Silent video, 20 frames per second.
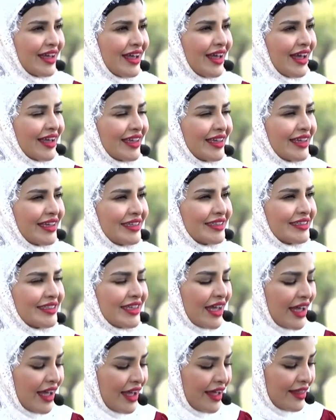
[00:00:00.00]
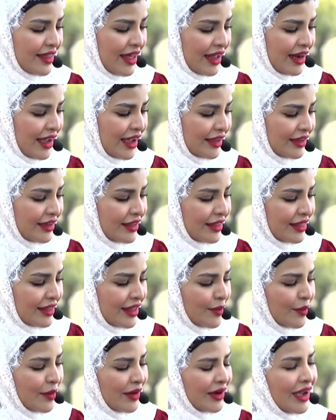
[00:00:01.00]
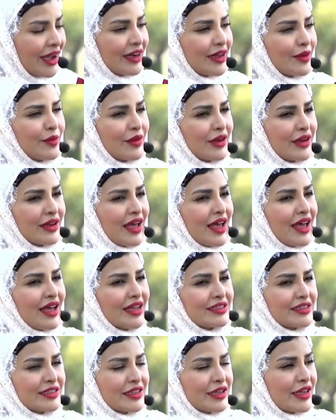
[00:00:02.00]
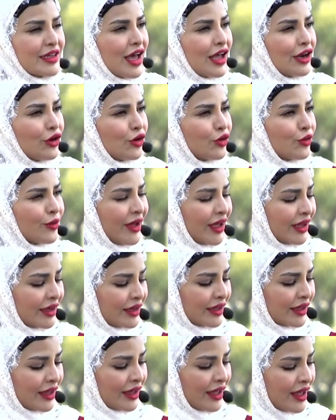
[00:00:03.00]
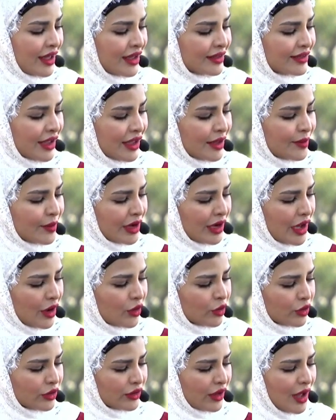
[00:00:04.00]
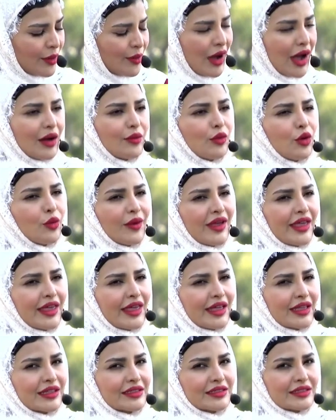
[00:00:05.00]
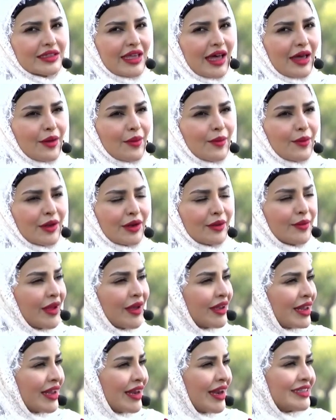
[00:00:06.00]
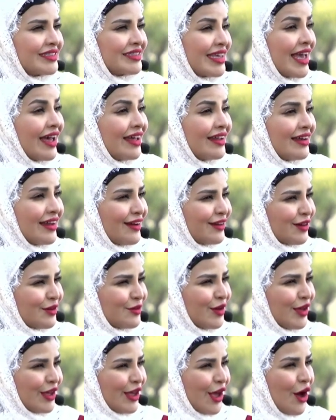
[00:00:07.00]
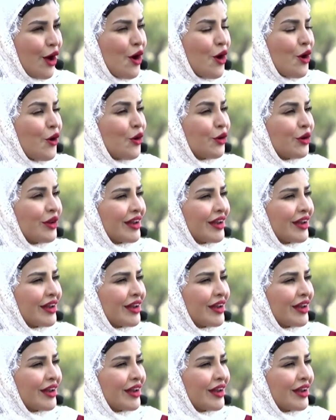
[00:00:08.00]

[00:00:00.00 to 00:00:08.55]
أكيد هذا الحديث كما نعلم أن الزي العماني دائما له طابع مميز من بين الأزياء العربية هنا